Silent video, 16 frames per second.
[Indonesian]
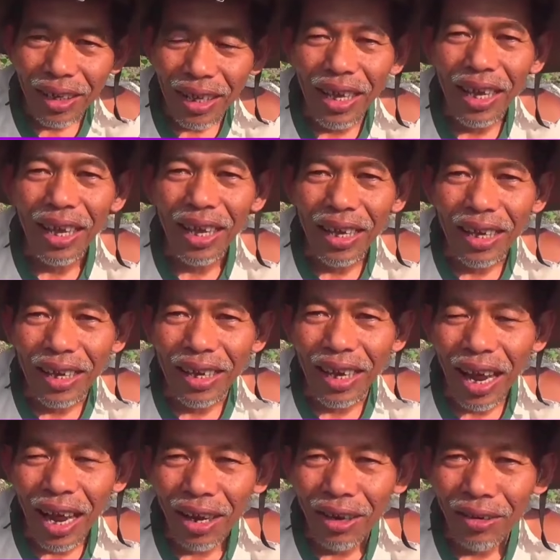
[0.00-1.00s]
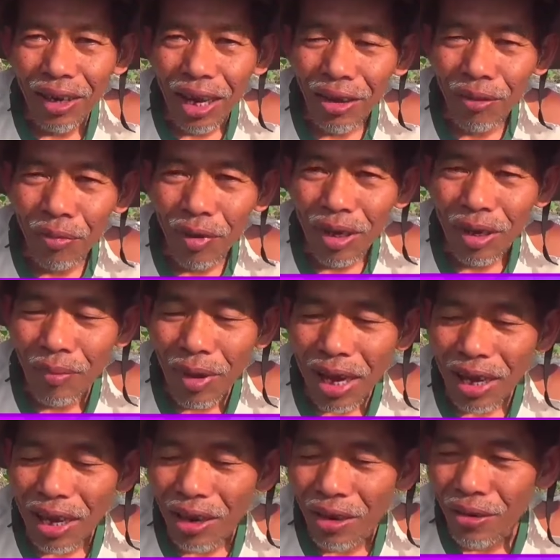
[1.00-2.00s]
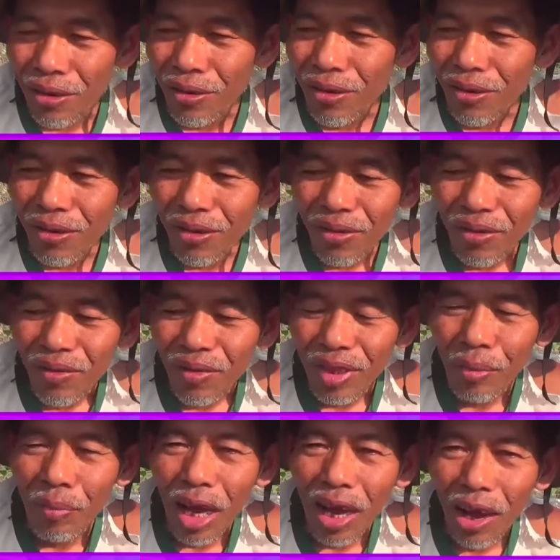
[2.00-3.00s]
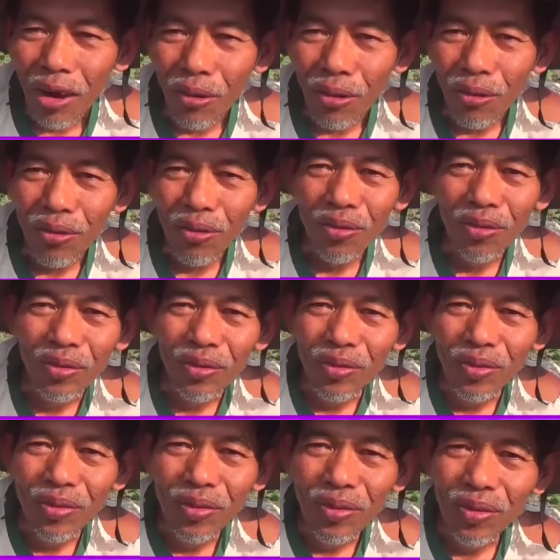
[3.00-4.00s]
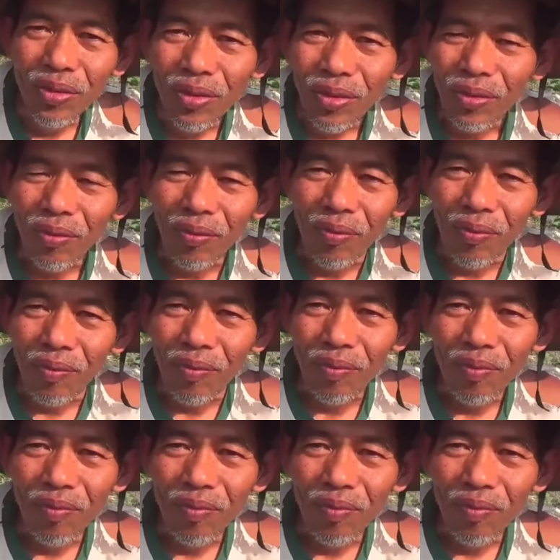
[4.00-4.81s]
Ya kemarau kalau kemarau tembakau tembakau ya hmm.